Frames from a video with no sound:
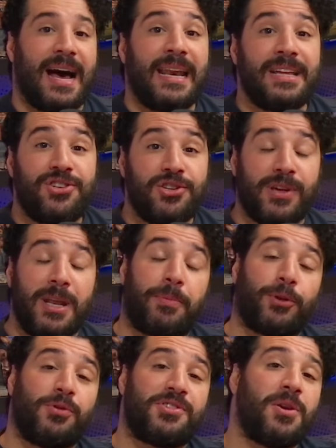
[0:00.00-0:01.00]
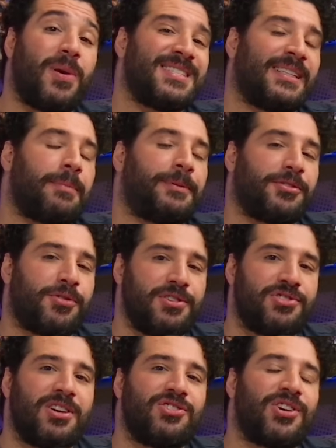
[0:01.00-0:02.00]
Além disso, ele produziu as
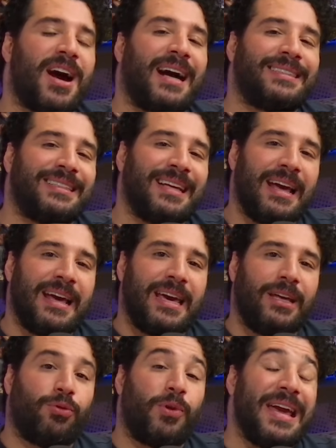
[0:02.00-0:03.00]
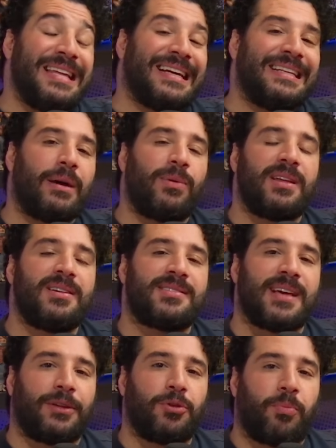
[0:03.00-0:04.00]
adaptações de Uncharted e do ainda não
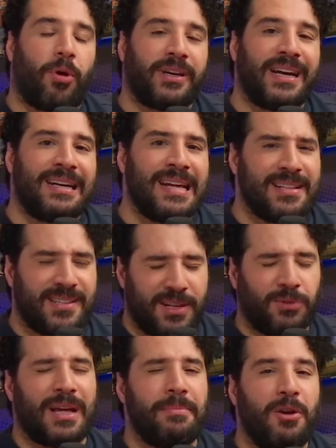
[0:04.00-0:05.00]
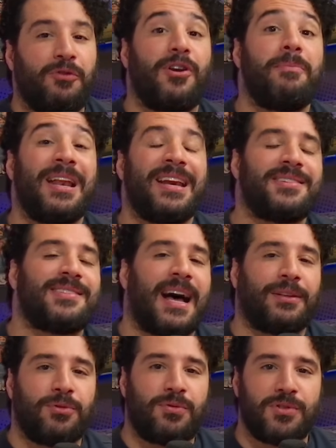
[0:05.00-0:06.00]
lançado Borderlands, então tá meio
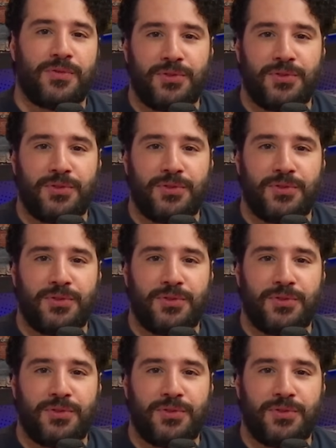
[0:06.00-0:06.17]
familiarizado com os